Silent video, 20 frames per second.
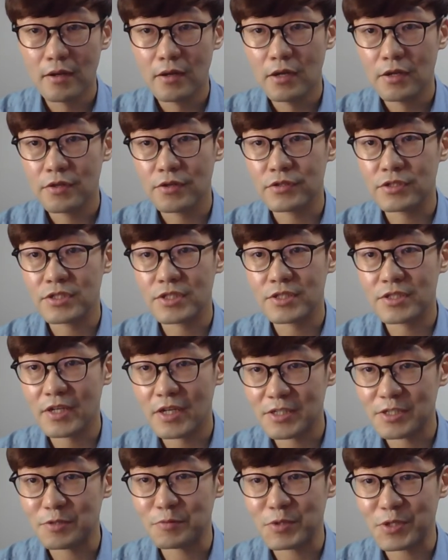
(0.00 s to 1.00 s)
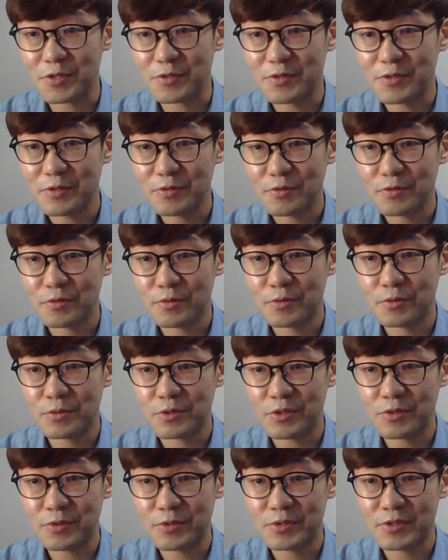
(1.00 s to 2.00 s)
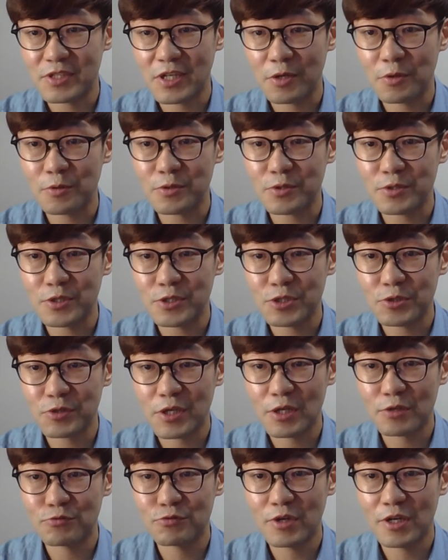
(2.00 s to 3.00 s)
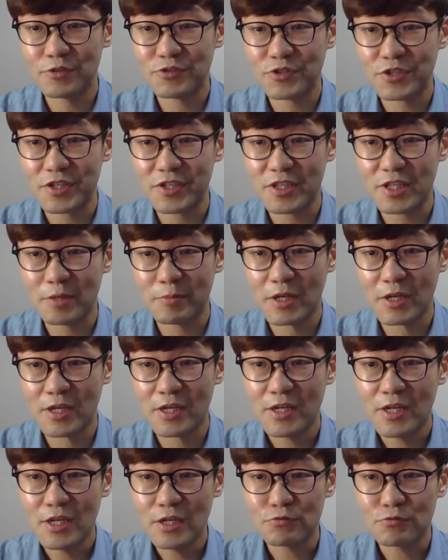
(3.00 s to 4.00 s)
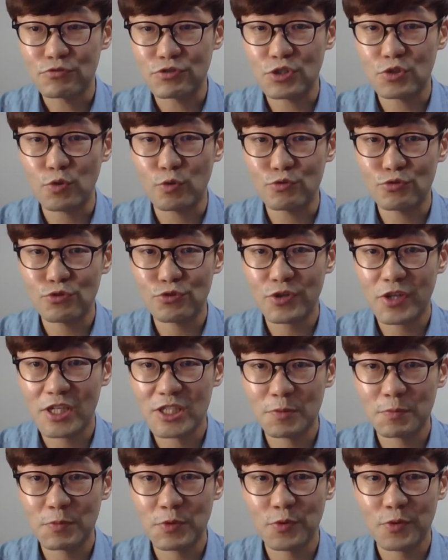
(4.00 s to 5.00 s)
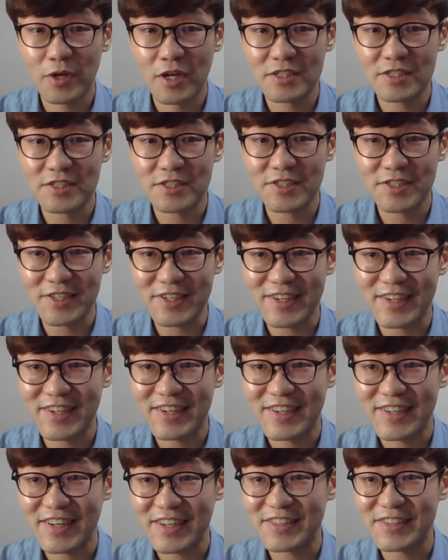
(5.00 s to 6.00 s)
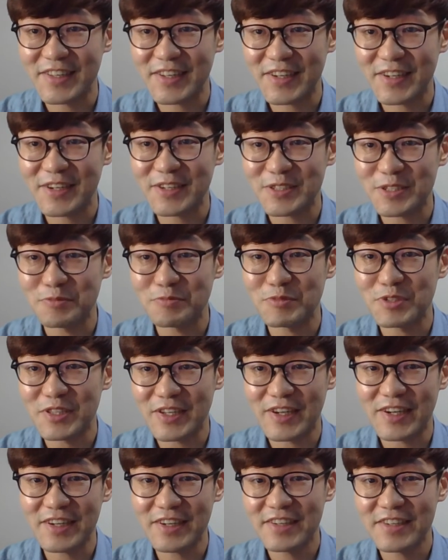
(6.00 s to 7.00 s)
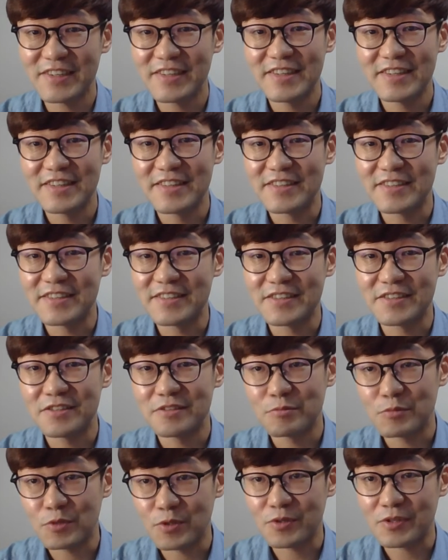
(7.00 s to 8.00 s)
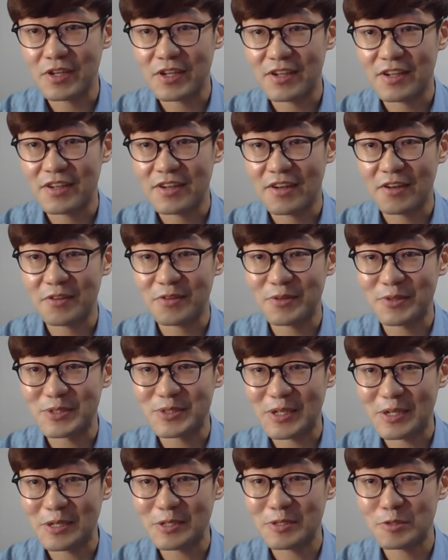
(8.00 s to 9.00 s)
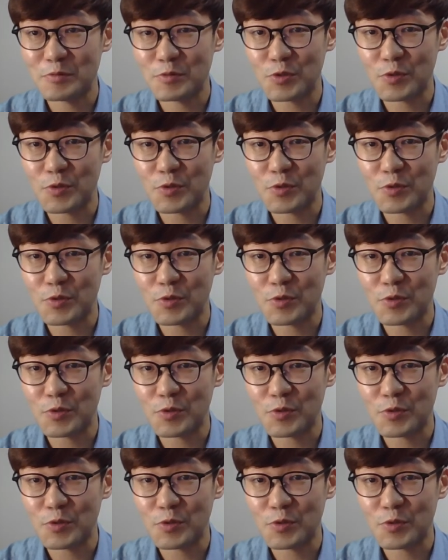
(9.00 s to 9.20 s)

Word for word: 서치를 하시면 또 이런 자료들을 쉽게 구할 수 있기 때문에 굳이 돈 주고 사실 필요까지 있을까라는 생각이 듭니다. 어, 뭐 이렇게 알아서 잘 하시면